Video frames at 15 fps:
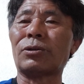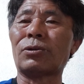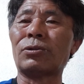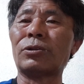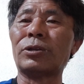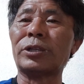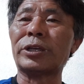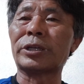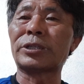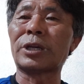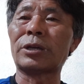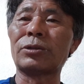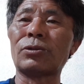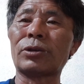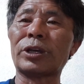오늘
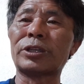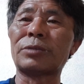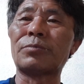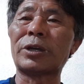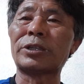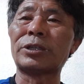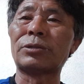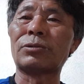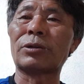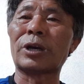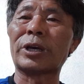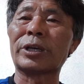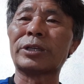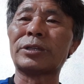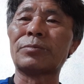영상은 여기서 마치도록
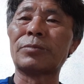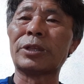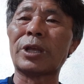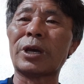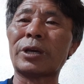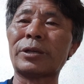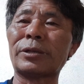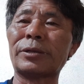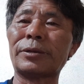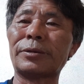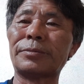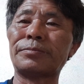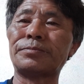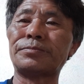하겠습니다.